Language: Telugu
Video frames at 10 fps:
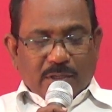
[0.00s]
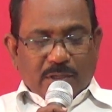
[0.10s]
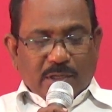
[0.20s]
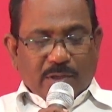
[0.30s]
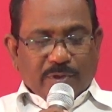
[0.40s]

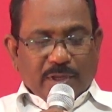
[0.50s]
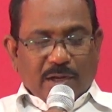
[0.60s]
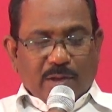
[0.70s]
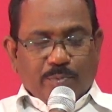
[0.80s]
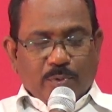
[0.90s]
నీవు
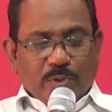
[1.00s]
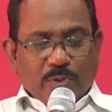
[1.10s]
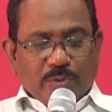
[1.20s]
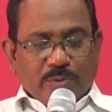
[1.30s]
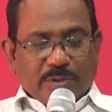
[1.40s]
ఎల్లప్పుడూ
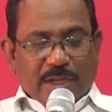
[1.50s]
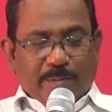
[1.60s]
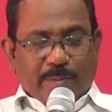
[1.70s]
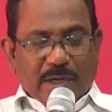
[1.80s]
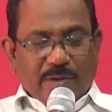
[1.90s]
నా
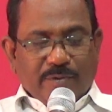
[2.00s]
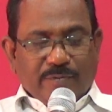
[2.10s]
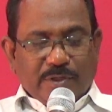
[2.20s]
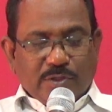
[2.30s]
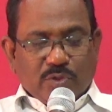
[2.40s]
మనవి
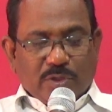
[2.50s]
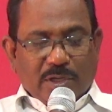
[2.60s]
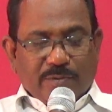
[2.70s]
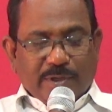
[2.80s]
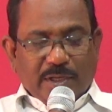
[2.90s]

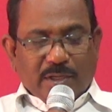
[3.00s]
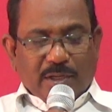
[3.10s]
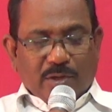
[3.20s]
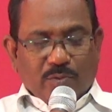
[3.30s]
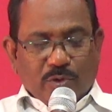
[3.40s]
వినుచున్నావని
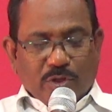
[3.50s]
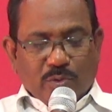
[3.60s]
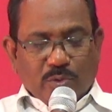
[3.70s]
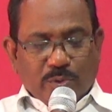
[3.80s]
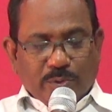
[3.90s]
నేను
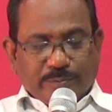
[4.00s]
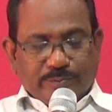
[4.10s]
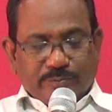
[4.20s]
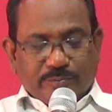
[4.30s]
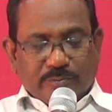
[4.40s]
ఎరుగుదును
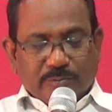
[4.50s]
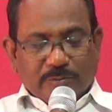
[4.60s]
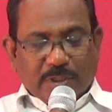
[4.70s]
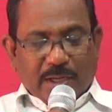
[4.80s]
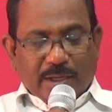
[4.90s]

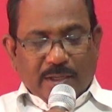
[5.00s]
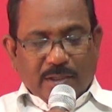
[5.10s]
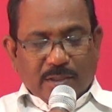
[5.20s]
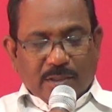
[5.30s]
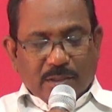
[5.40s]
కానీ
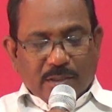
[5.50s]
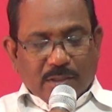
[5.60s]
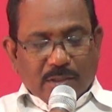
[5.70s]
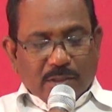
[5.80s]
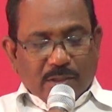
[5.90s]

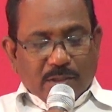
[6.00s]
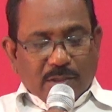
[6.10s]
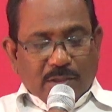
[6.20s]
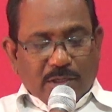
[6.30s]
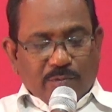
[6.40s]

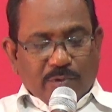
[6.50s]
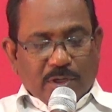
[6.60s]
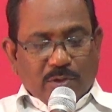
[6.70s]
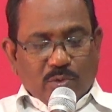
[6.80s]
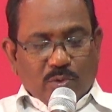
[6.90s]
నీవు
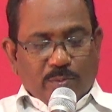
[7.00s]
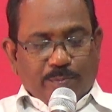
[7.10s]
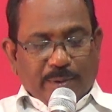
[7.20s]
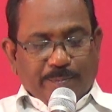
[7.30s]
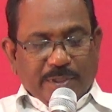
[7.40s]
నన్ను
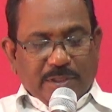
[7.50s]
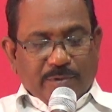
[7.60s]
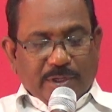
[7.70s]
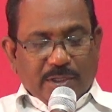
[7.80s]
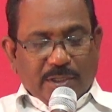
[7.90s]

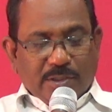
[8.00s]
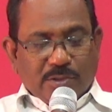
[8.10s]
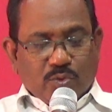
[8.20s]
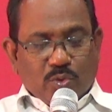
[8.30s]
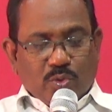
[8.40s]
పంపితివని
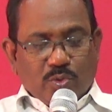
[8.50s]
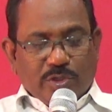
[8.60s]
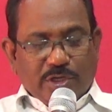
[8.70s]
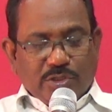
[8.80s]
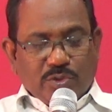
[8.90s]
చుట్టూ
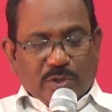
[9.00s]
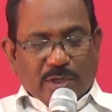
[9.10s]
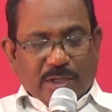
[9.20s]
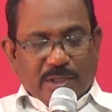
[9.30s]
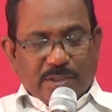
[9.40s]

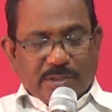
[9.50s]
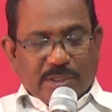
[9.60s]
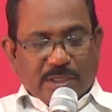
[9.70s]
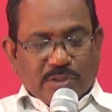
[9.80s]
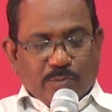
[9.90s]
ఉన్న ఈ
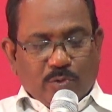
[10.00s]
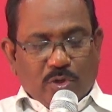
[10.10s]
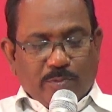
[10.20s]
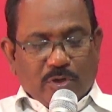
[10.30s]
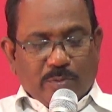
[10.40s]

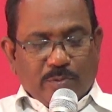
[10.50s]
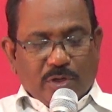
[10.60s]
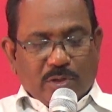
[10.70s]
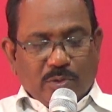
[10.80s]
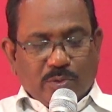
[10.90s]
జనసమూహము
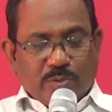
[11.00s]
నమ్మునట్లు